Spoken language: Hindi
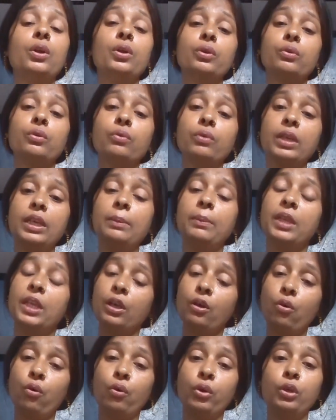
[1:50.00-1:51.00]
क्योंकि मेरे
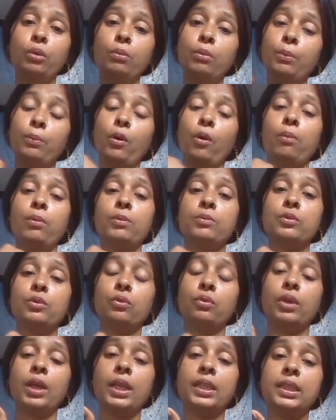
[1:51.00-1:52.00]
कोहनियों में प्रॉब्लम शुरू
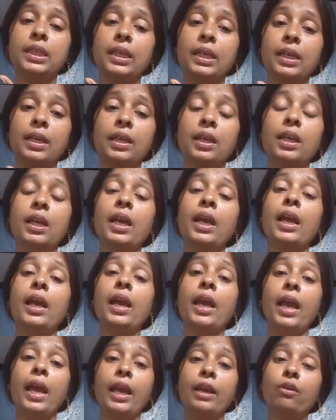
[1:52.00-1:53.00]
हो जाती है
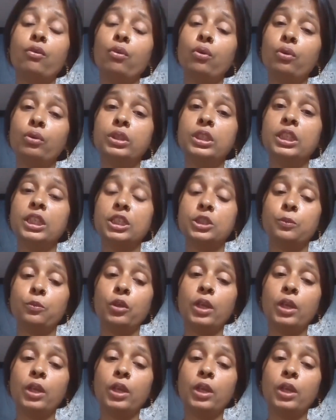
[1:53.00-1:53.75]
एंकोलोजिंग